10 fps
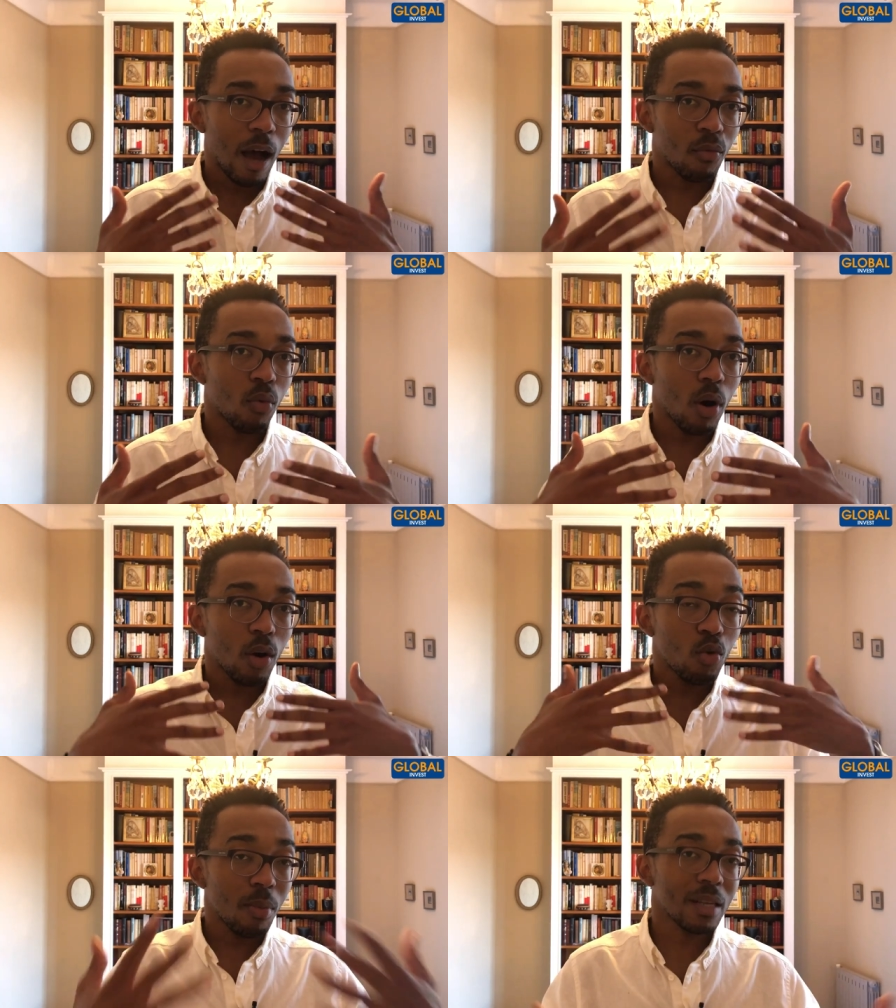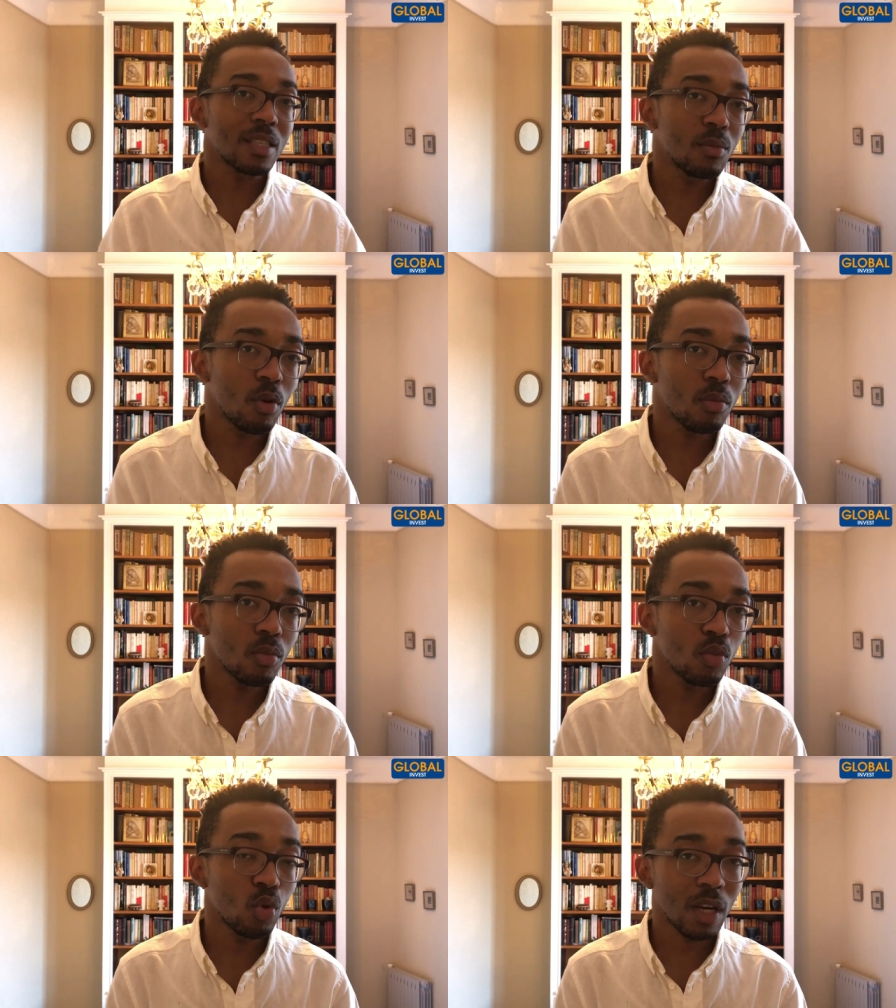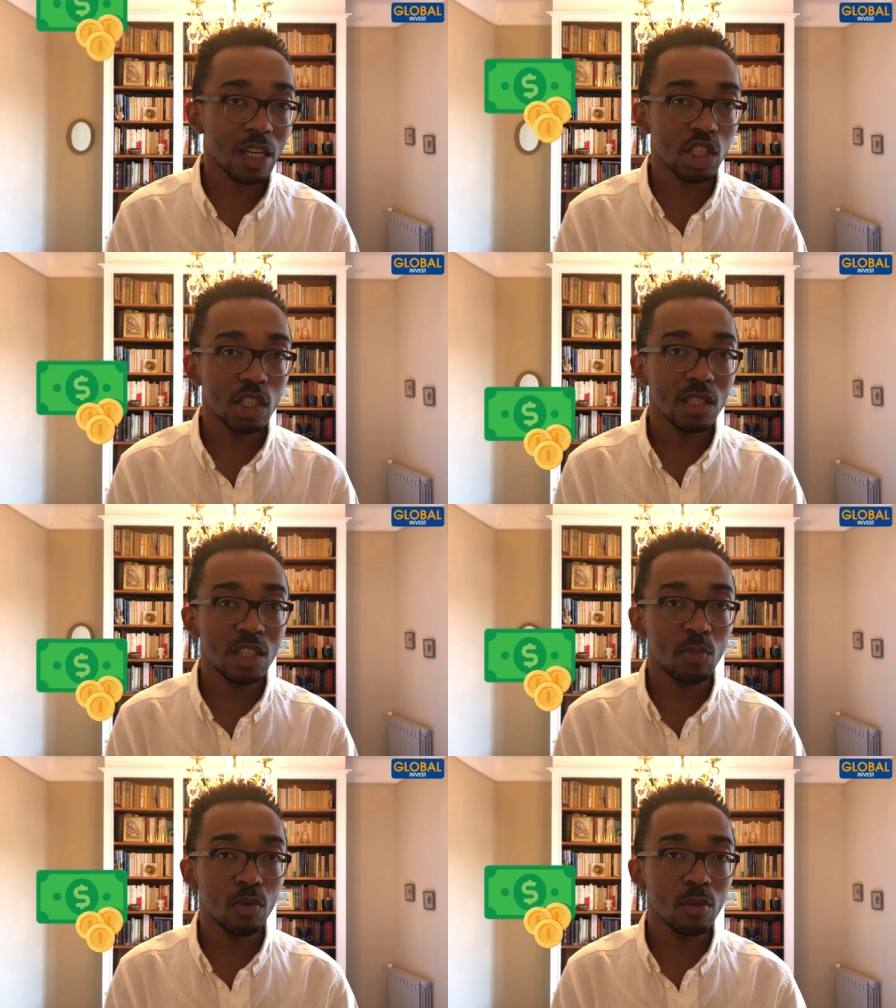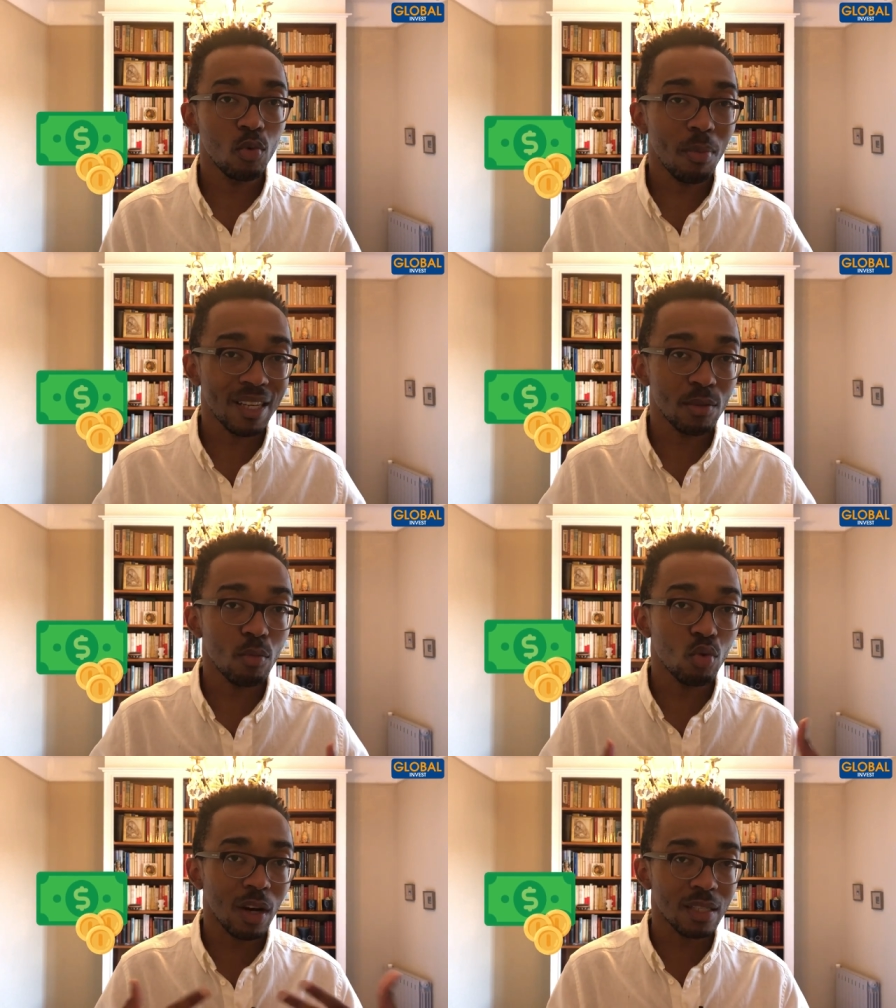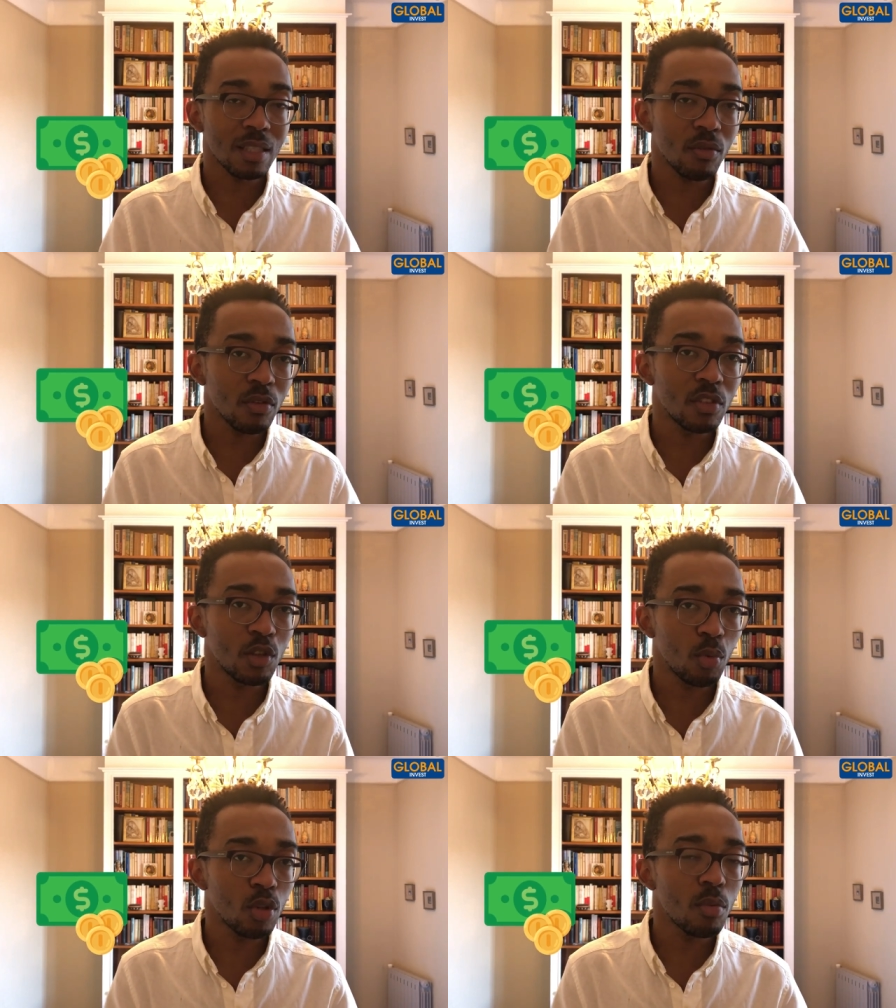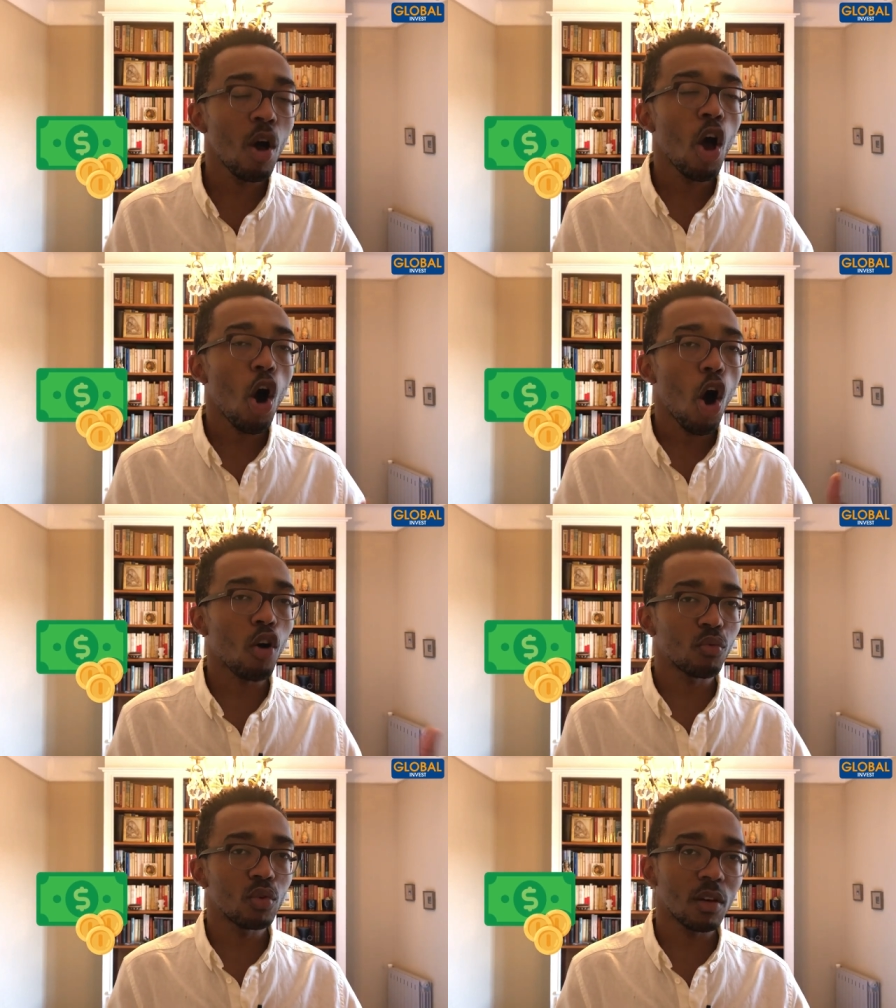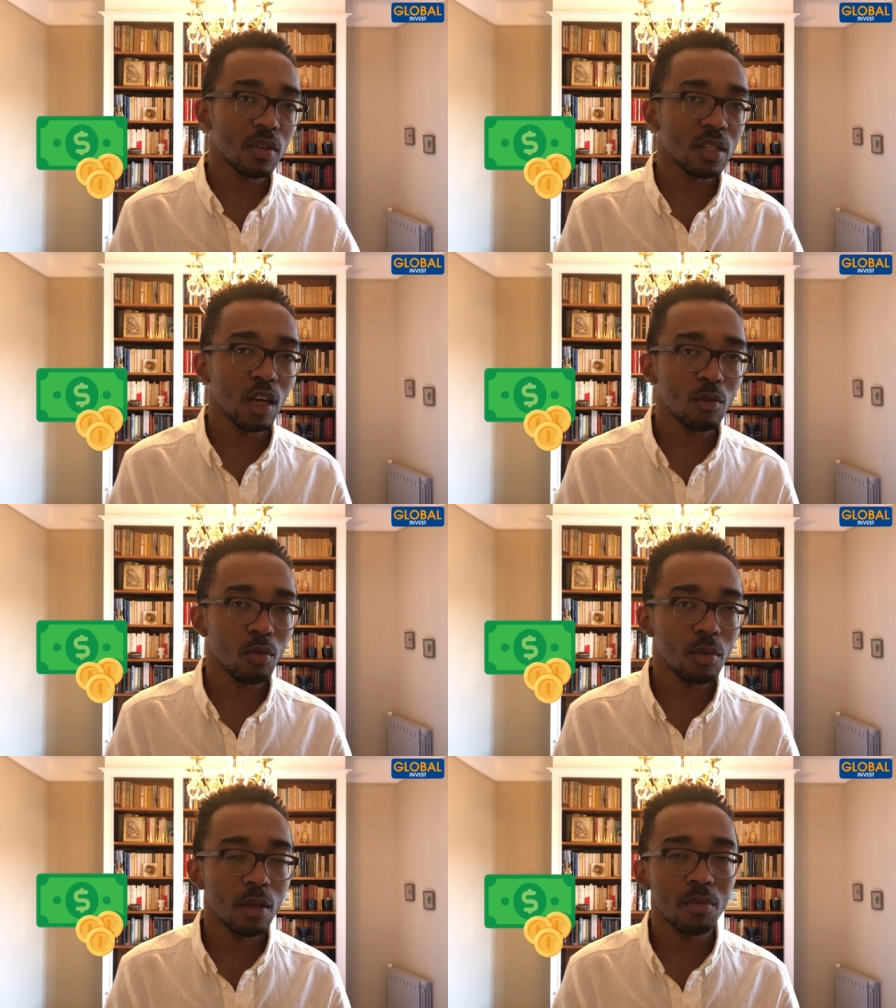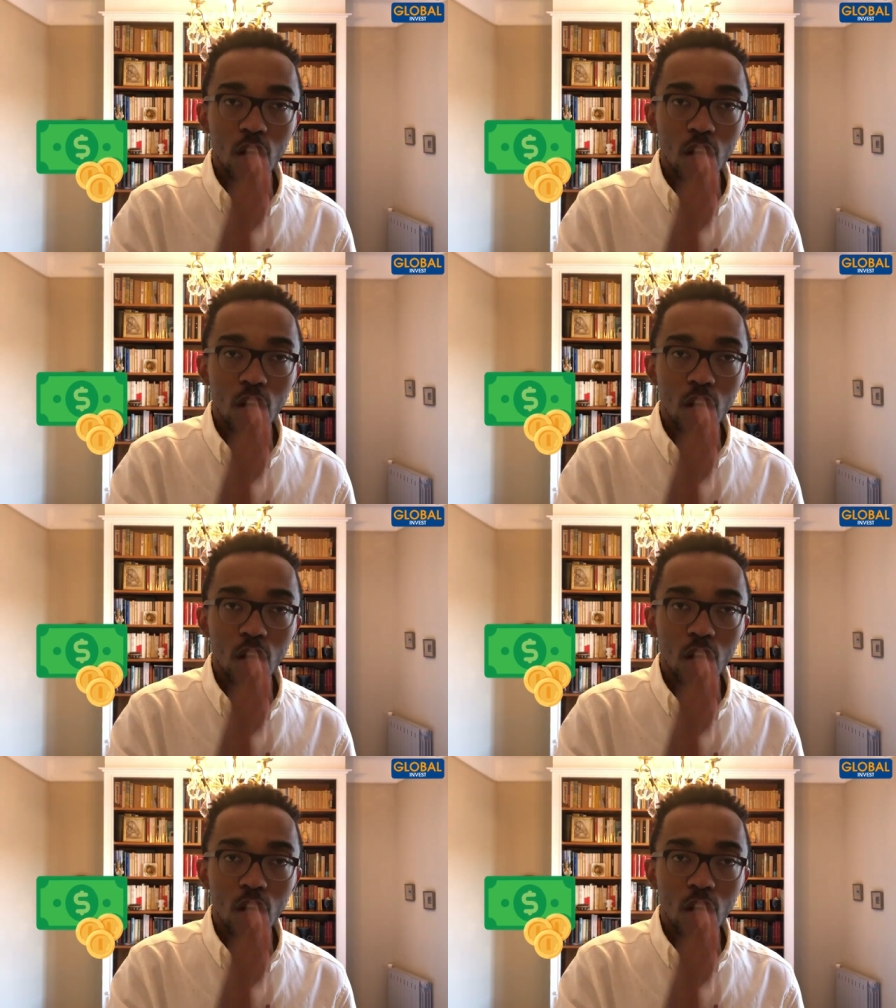avoir le maximum de cash disponible, le maximum de reste à vivre disponible en vue d'investir en immobilier.